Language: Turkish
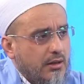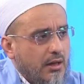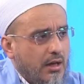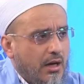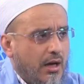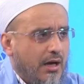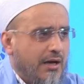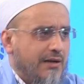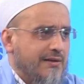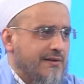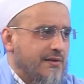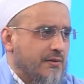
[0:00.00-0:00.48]

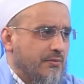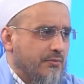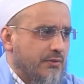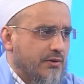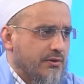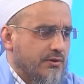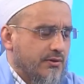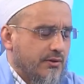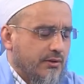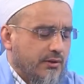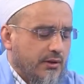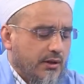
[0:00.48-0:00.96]

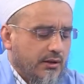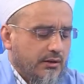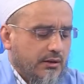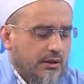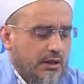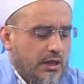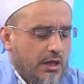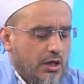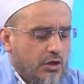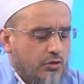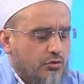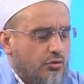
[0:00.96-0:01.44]
asmasınlar.
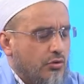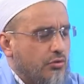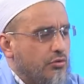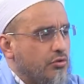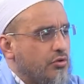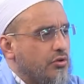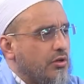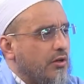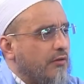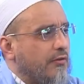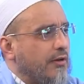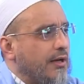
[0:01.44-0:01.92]

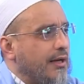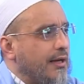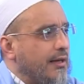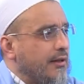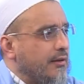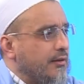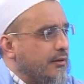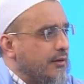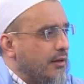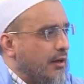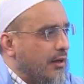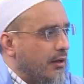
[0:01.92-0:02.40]
Sonuçta
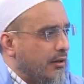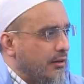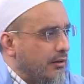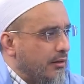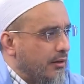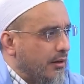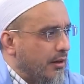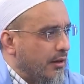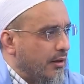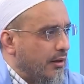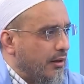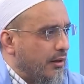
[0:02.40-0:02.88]
veren de
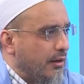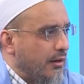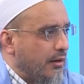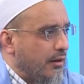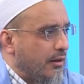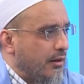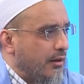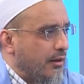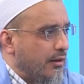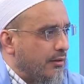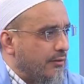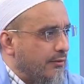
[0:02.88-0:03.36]

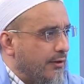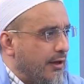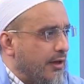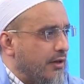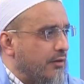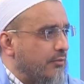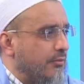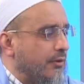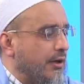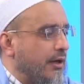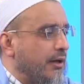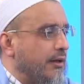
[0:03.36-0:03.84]
Allah,
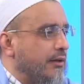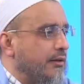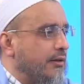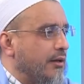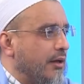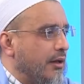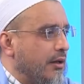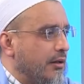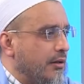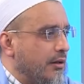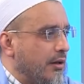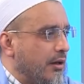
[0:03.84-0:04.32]
vermeyen de
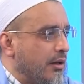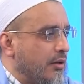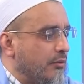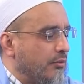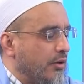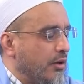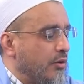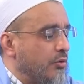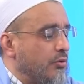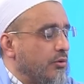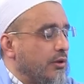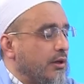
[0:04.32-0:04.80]
Allah.
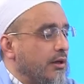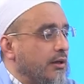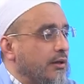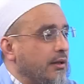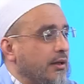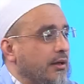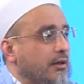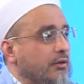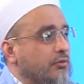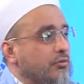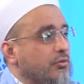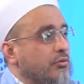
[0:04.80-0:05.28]
Ve hu
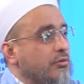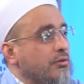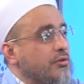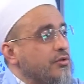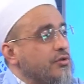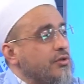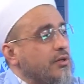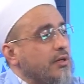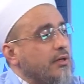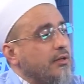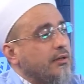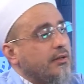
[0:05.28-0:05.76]
ala külli
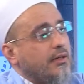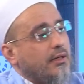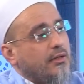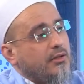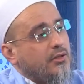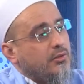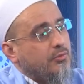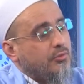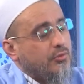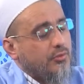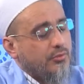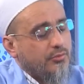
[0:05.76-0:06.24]
şeyin
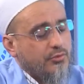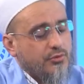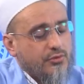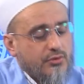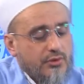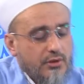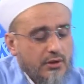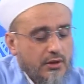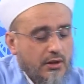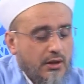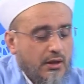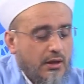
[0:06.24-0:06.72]
kadir buymuş
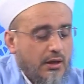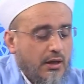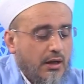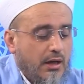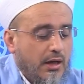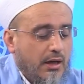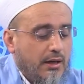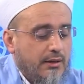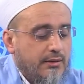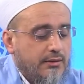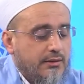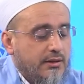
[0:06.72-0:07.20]

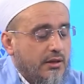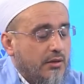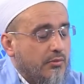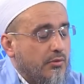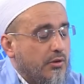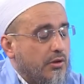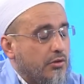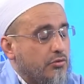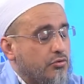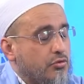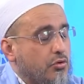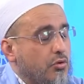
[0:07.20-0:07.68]
ayet-i
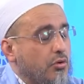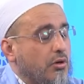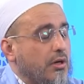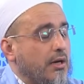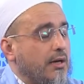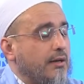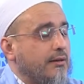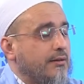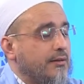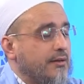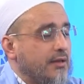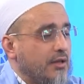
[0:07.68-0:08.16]
kerimeler. Çok
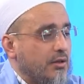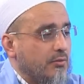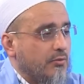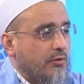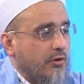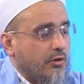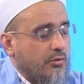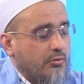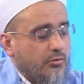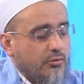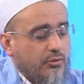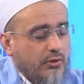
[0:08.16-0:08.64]
ayet-i kerime
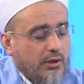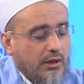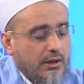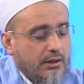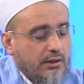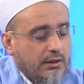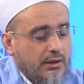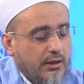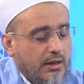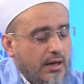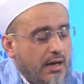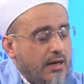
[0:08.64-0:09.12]
var bununla
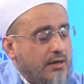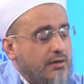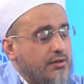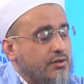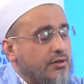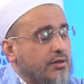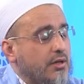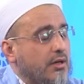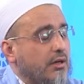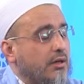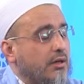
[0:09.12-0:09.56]
alakalı. Her şeye